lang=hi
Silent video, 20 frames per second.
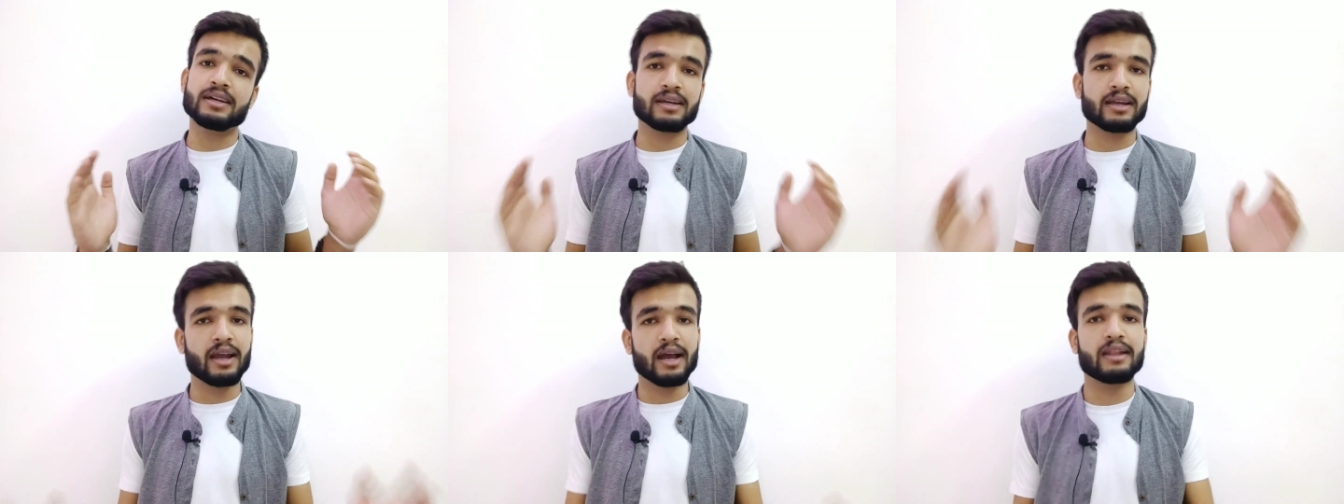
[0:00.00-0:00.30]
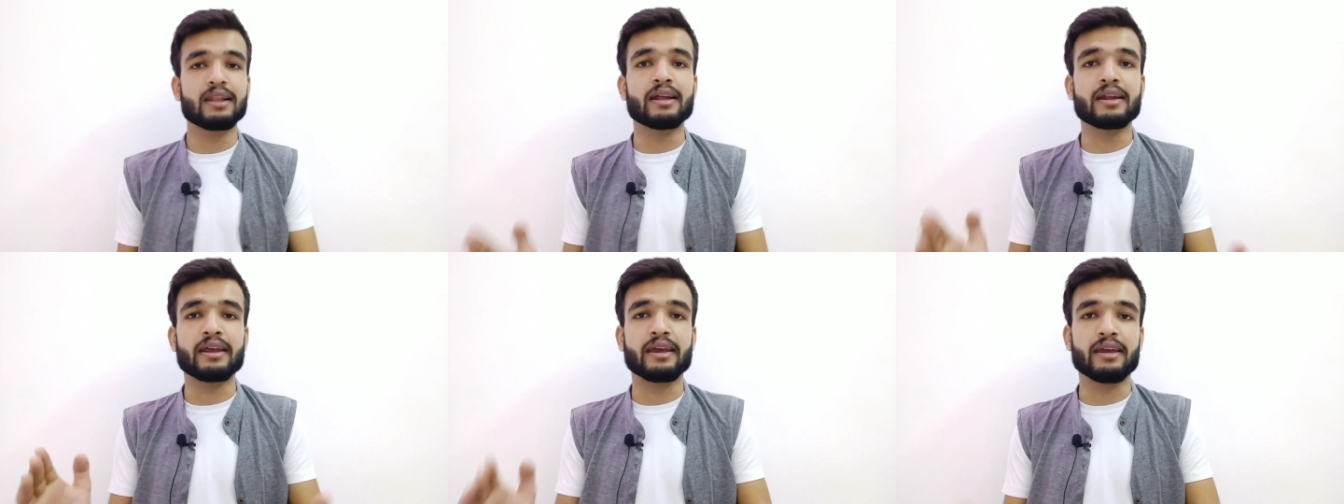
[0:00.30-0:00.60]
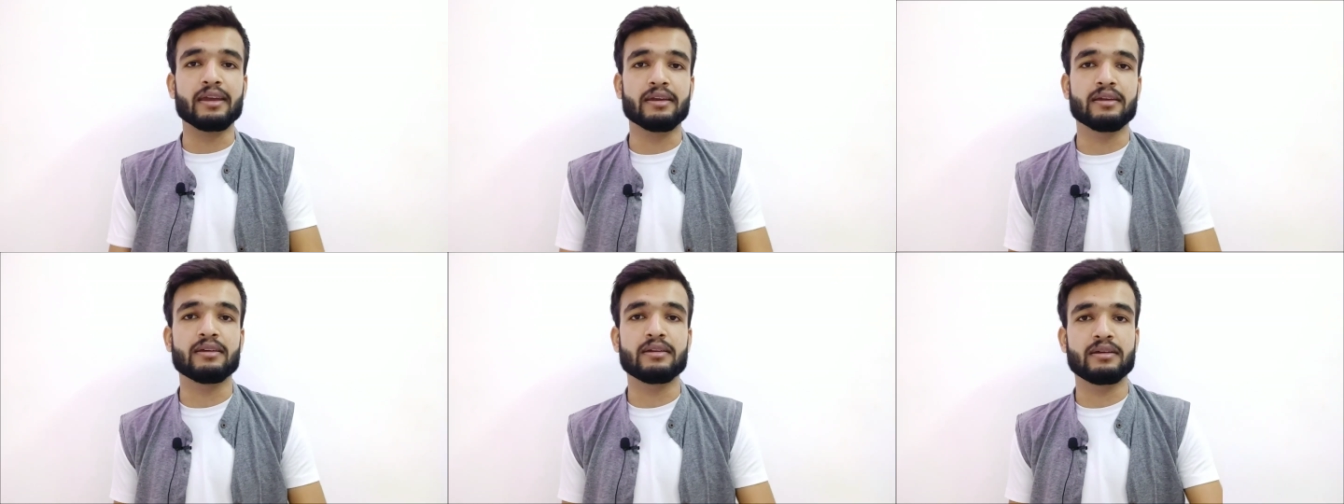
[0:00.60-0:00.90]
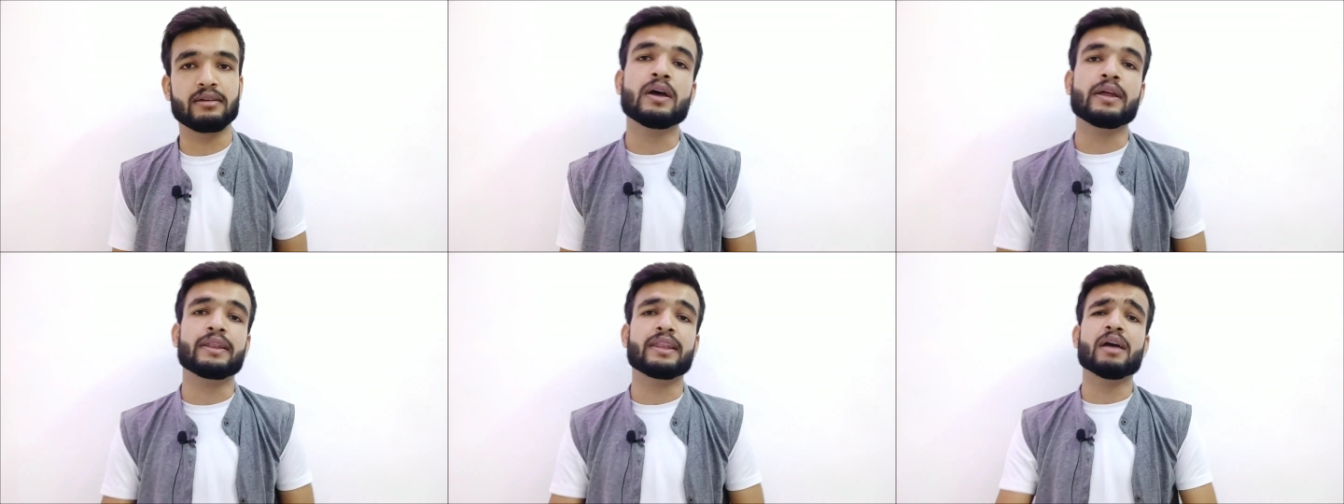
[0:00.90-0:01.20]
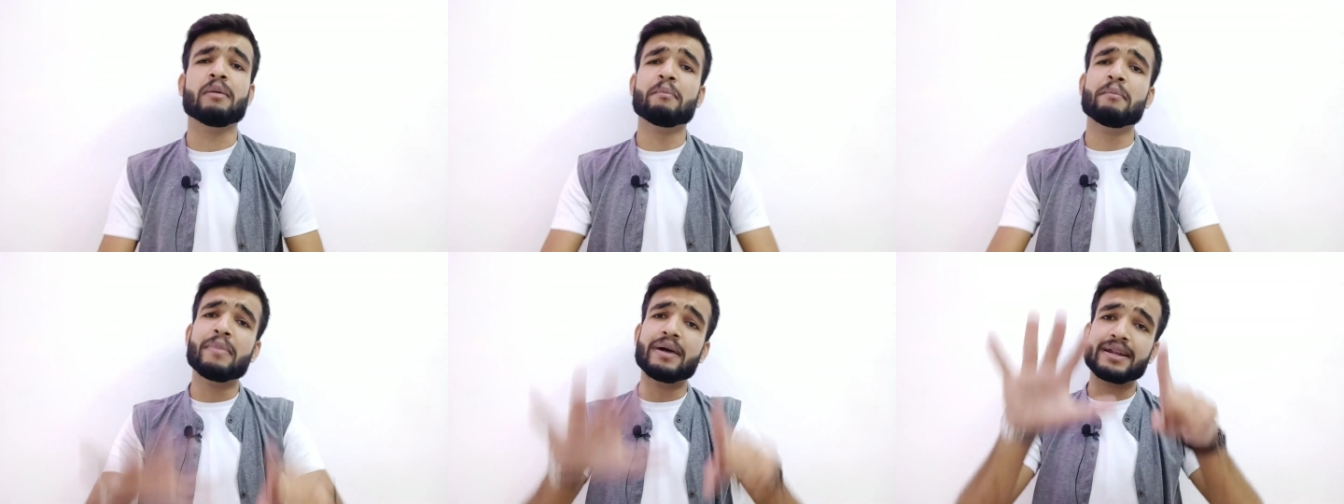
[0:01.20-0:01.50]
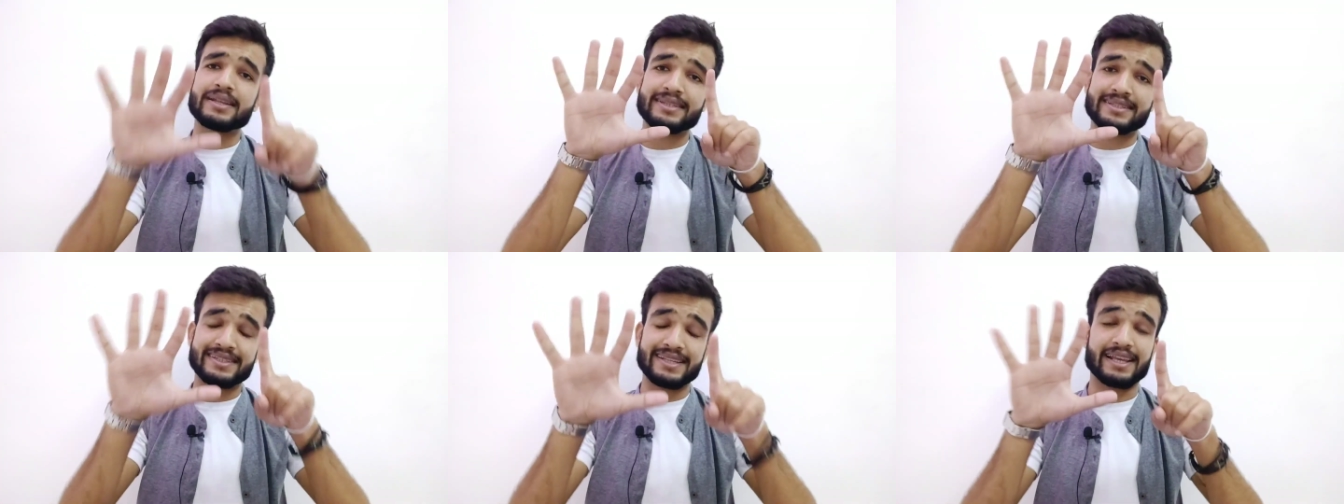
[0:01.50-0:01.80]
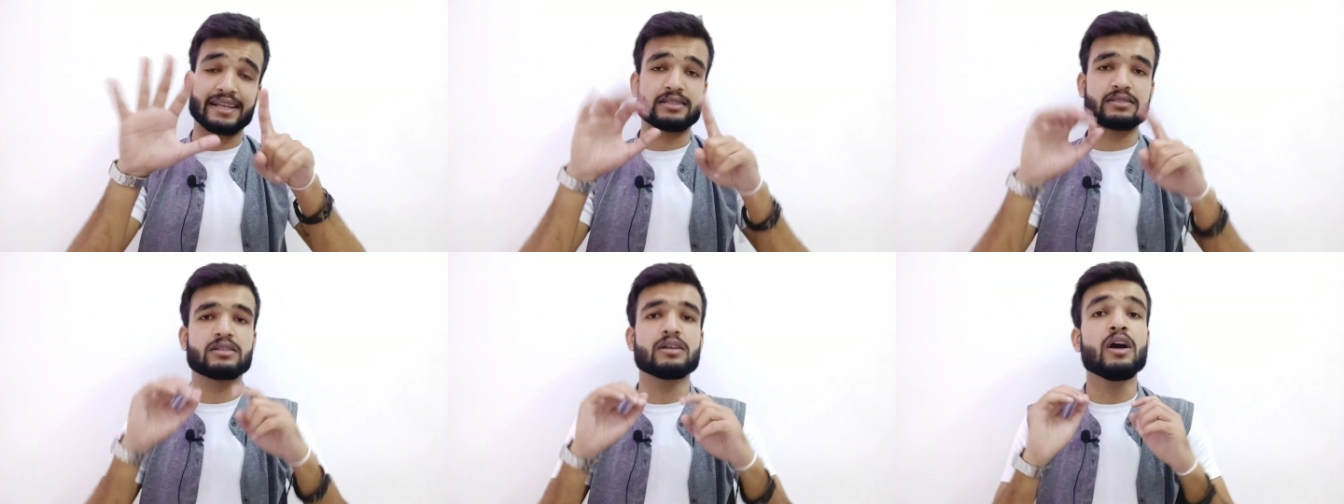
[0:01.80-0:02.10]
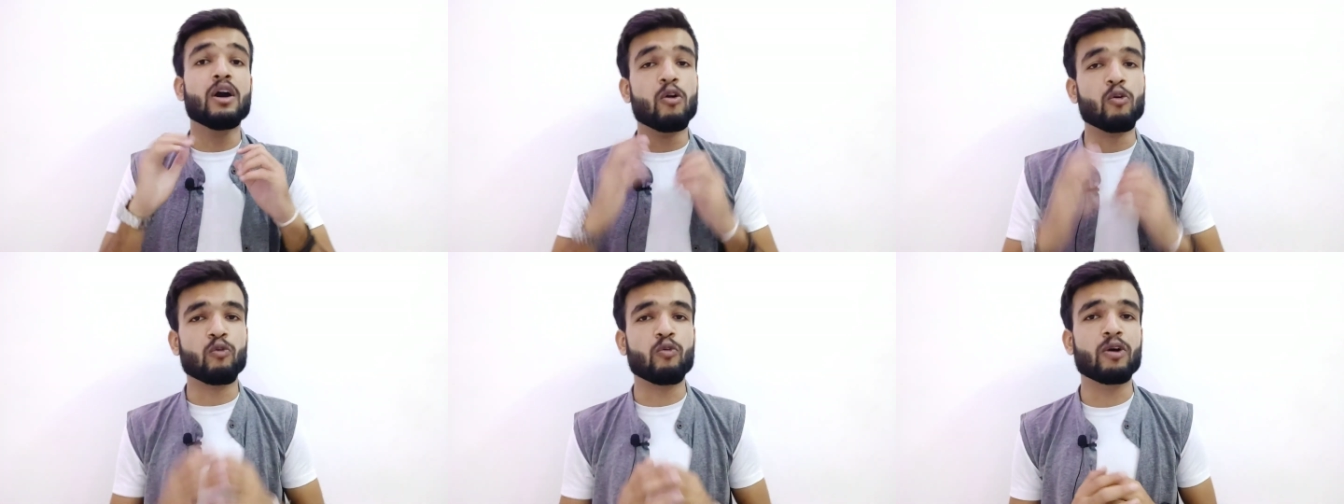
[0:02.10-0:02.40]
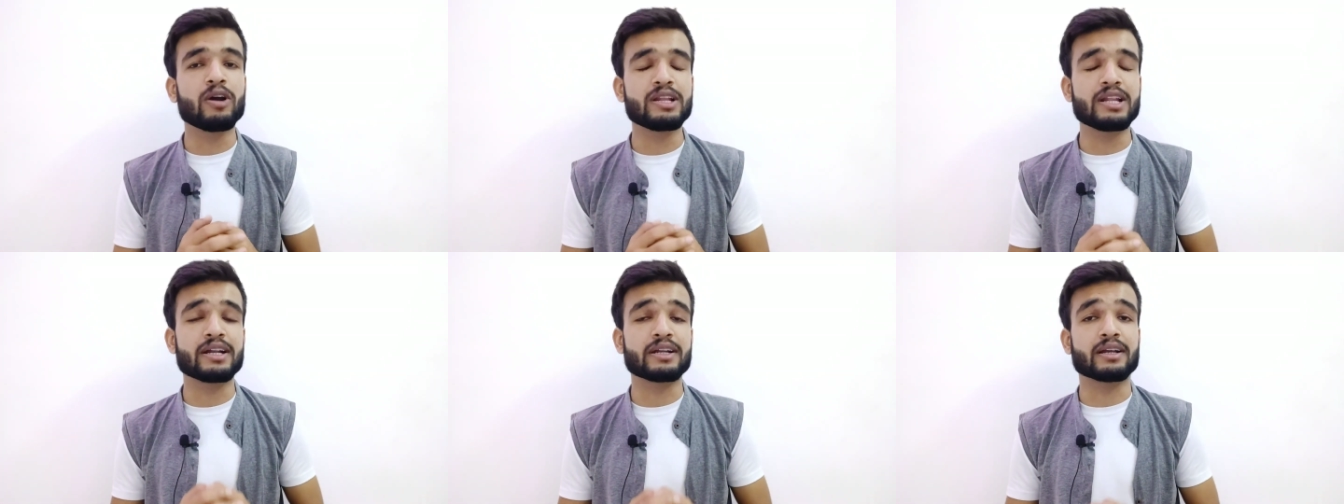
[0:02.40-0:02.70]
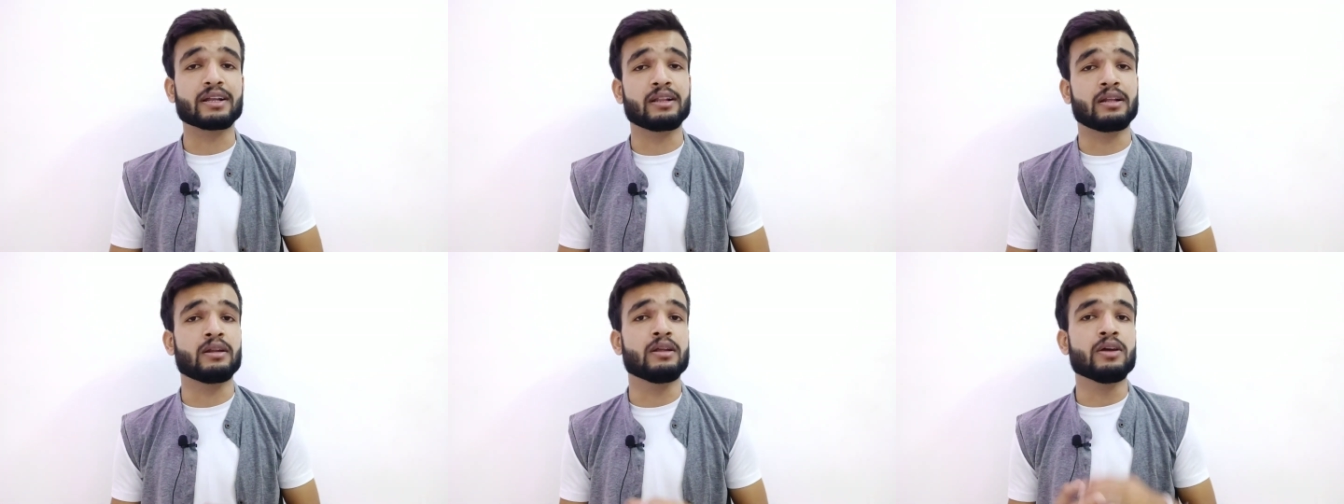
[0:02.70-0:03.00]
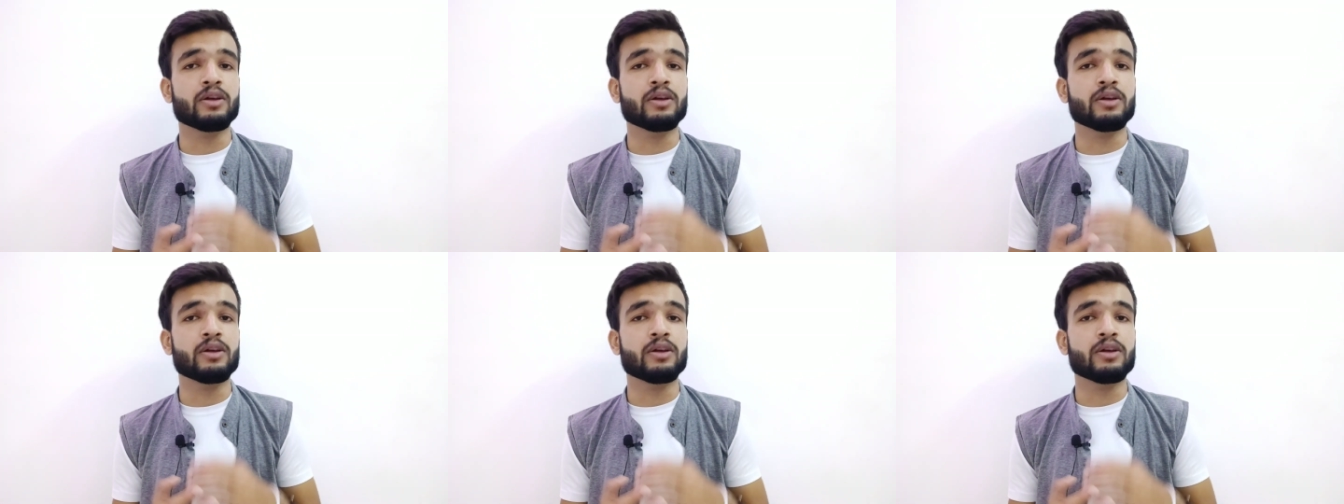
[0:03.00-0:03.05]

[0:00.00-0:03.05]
कलर है नंबर सिक्स वॉयलेट कलर